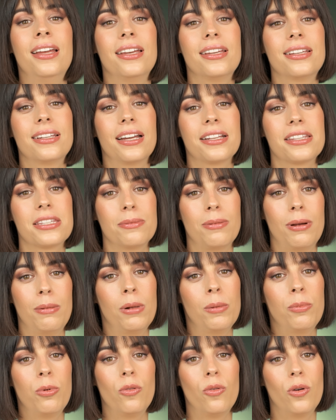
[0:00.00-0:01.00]
Ich lade
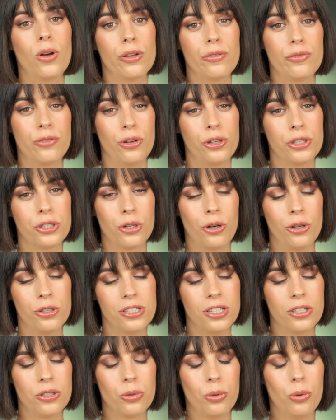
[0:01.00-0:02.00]
zweimal pro Woche für euch
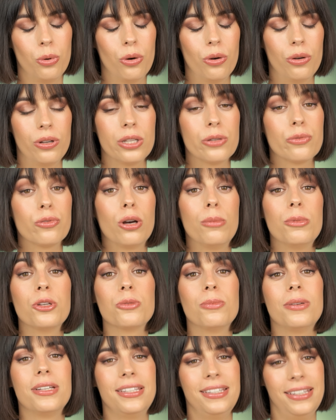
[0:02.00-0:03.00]
Content hoch und ich freue
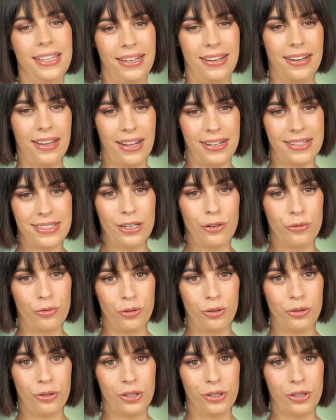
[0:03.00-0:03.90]
mich über jeden einzelnen von